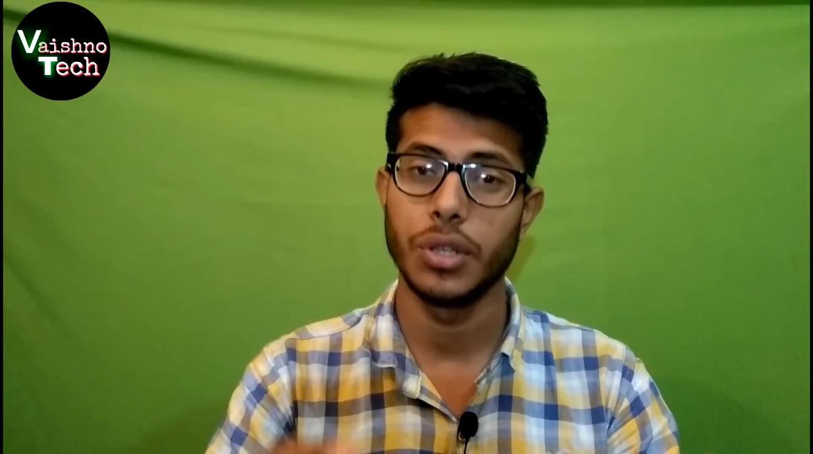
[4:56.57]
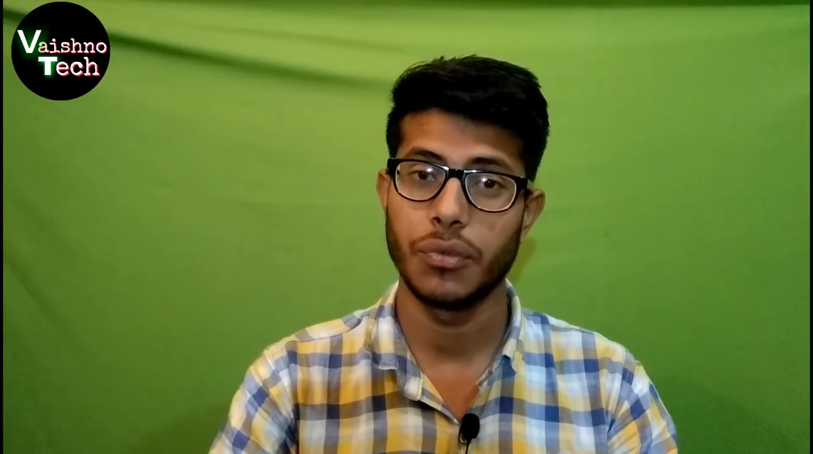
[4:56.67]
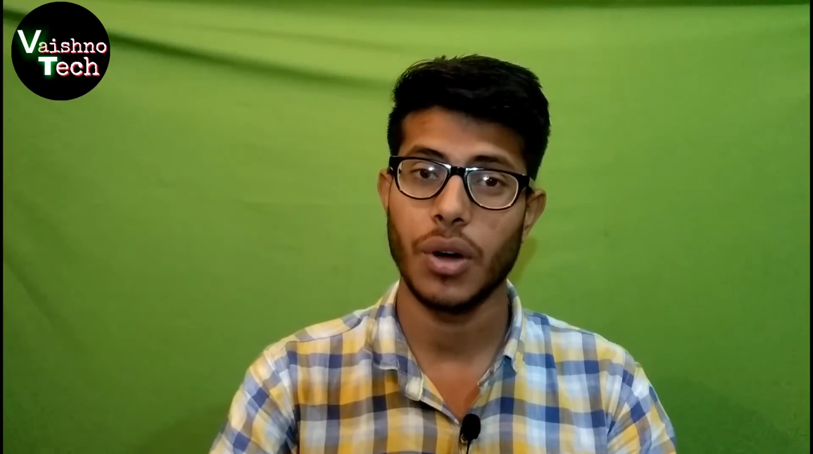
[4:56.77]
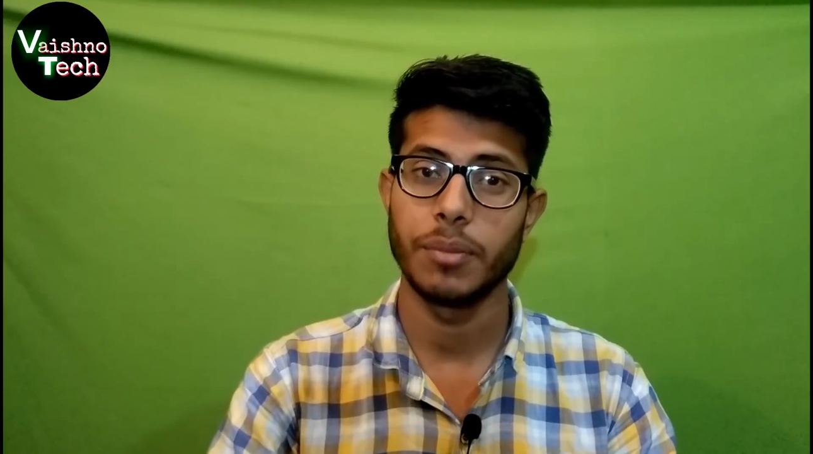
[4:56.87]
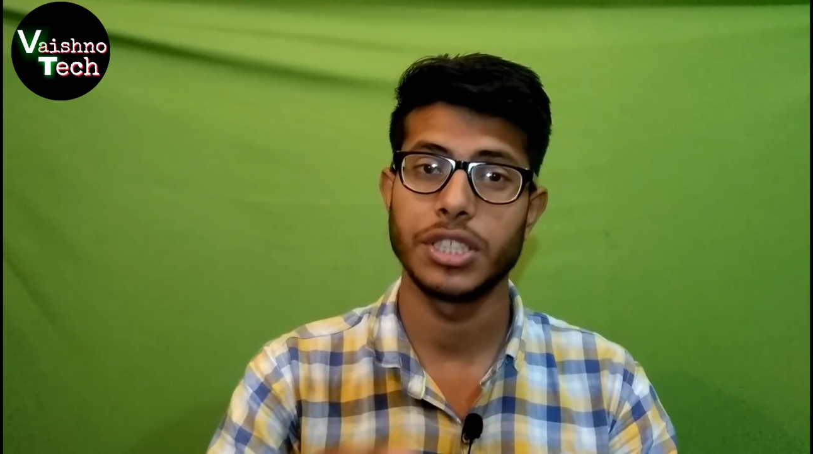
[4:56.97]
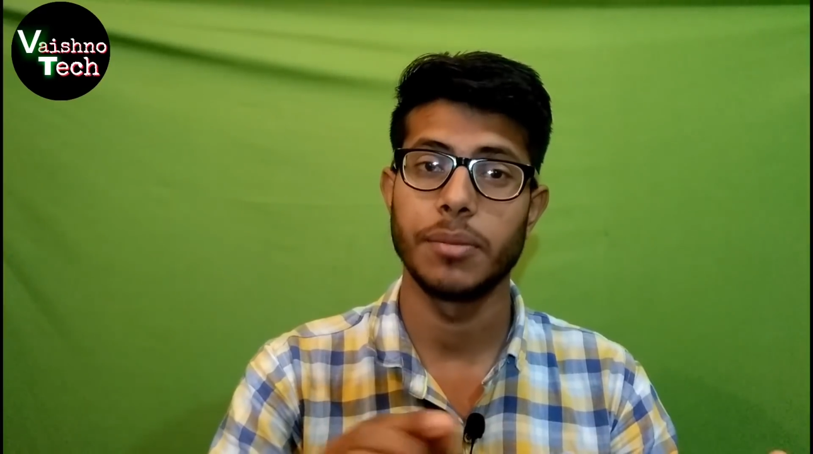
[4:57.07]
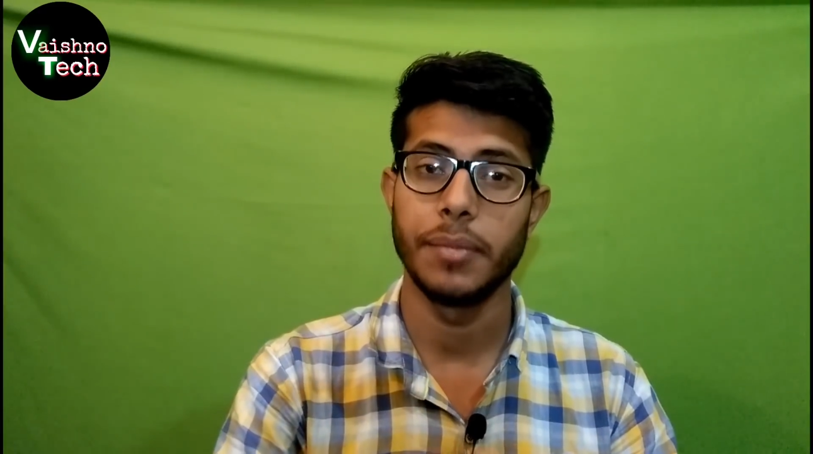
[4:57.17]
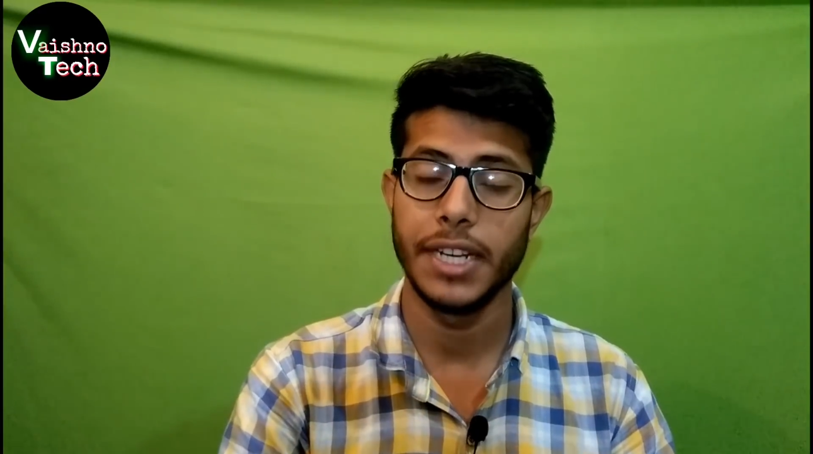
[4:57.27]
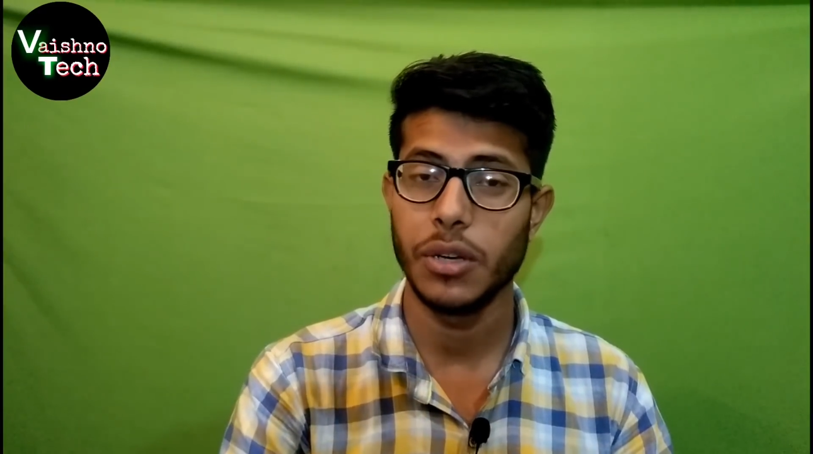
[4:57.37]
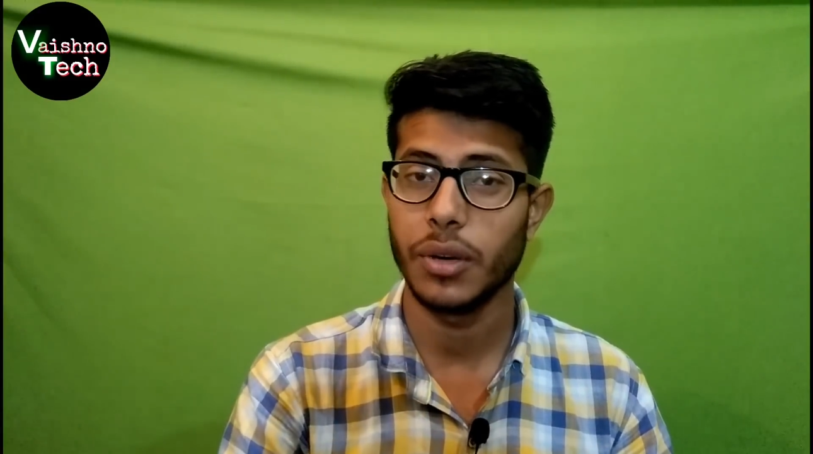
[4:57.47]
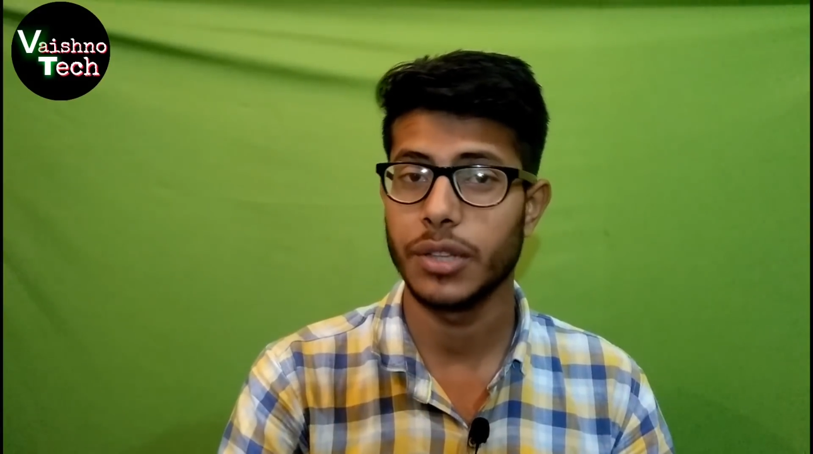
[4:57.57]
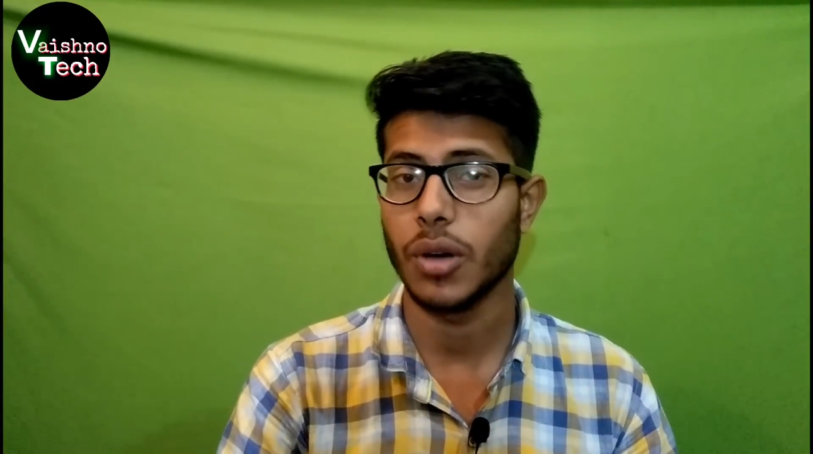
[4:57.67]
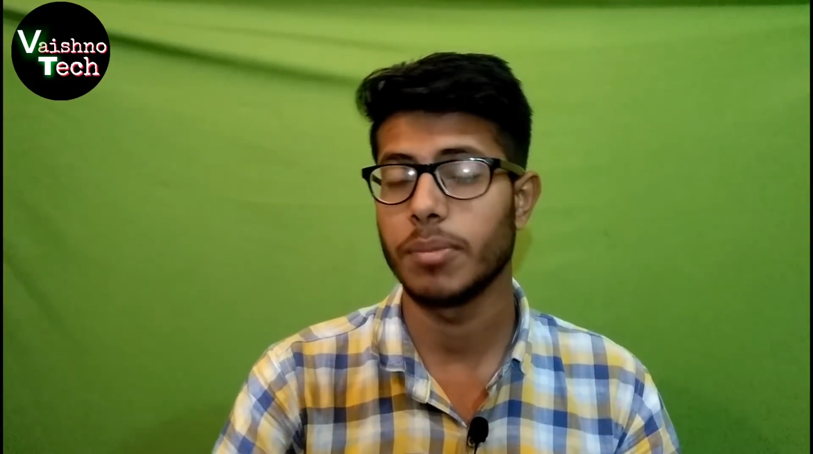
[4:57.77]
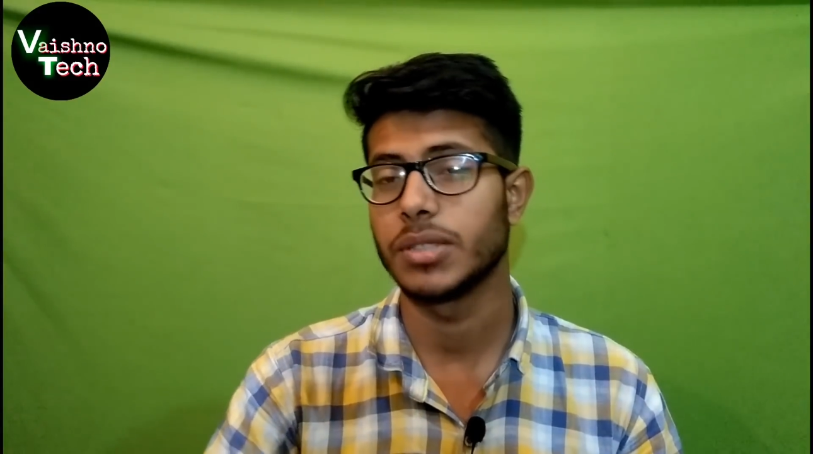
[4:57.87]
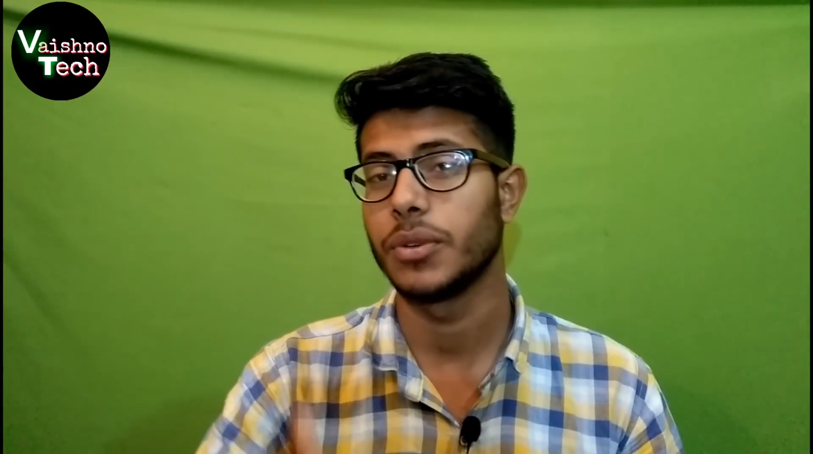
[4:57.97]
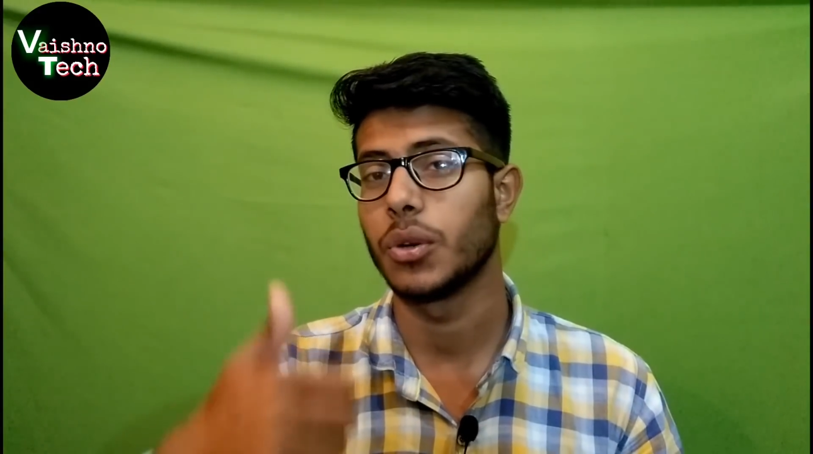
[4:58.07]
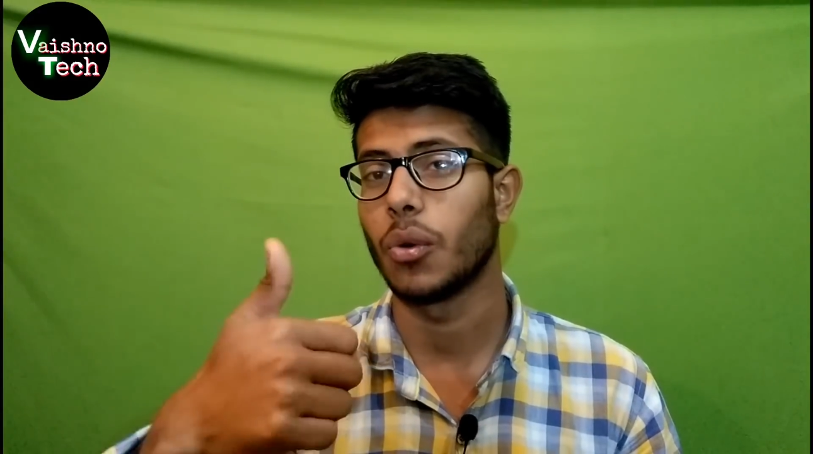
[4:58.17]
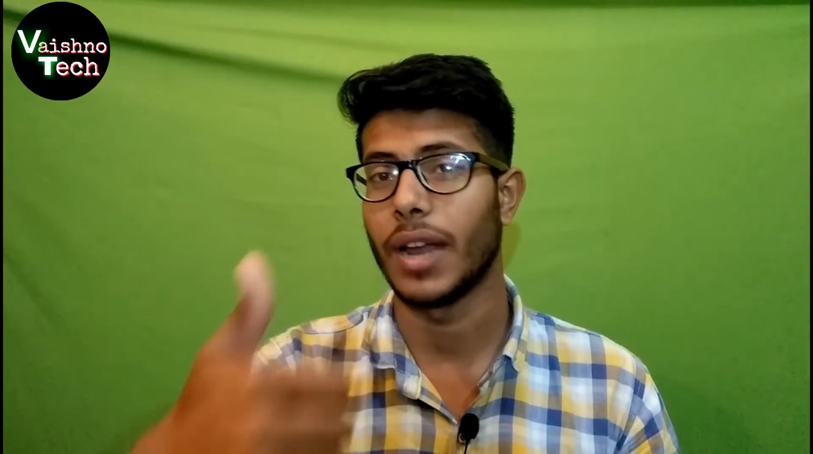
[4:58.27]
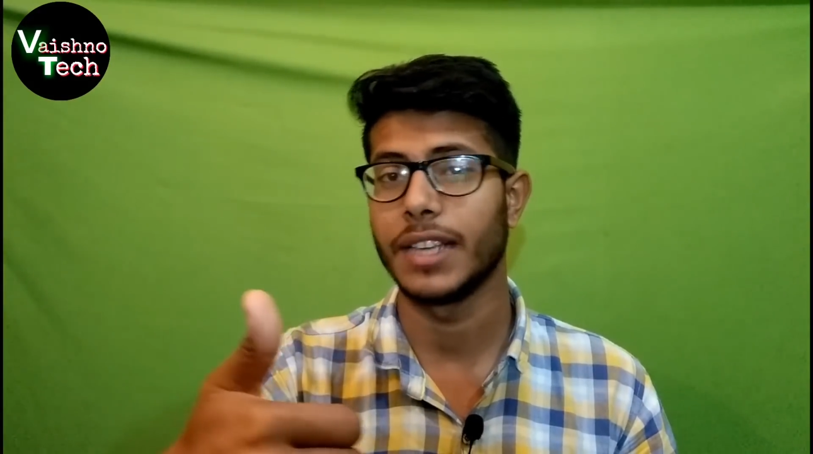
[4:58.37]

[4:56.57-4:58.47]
इन्फॉर्मेशन मिली होगी तो आप इस वीडियो को